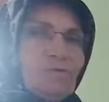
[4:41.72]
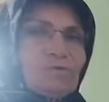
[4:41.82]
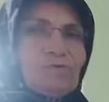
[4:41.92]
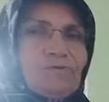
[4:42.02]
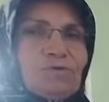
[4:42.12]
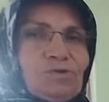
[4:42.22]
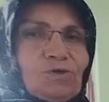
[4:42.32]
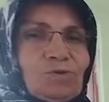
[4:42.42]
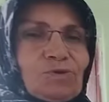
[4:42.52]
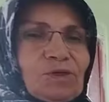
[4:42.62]
Fosur fosur
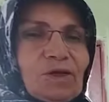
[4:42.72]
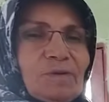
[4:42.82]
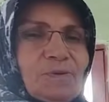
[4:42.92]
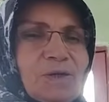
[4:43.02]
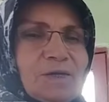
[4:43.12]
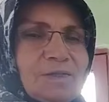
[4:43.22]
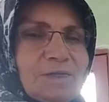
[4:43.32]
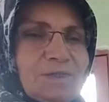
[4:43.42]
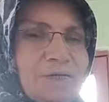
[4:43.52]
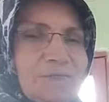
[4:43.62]
çok da güzel kabarıyor
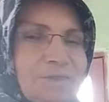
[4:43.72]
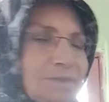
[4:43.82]
arkadaşlar.